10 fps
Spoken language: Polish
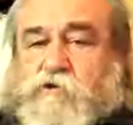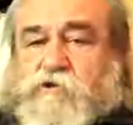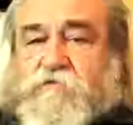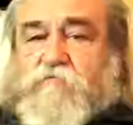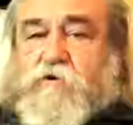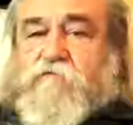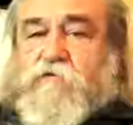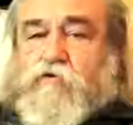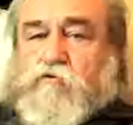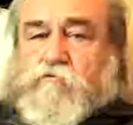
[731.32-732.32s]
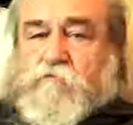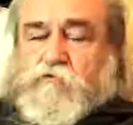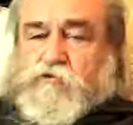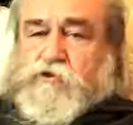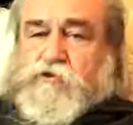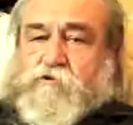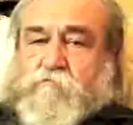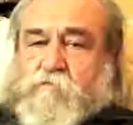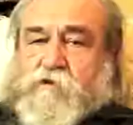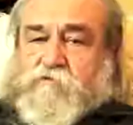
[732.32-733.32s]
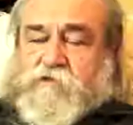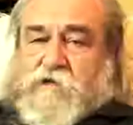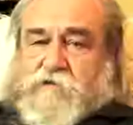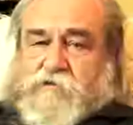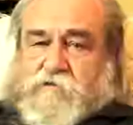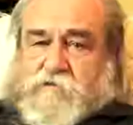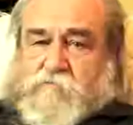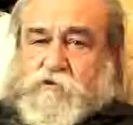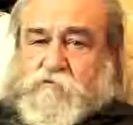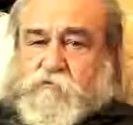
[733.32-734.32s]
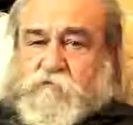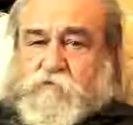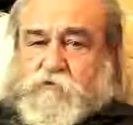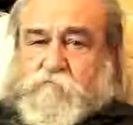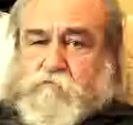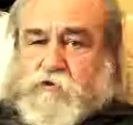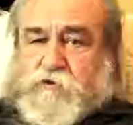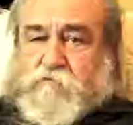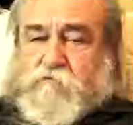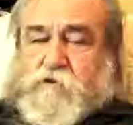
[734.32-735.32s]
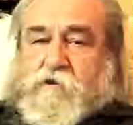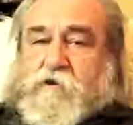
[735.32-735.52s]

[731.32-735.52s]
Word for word: szef płetwonurków, który rzekomo miał znaleźć ten samolot pod wodą, podał,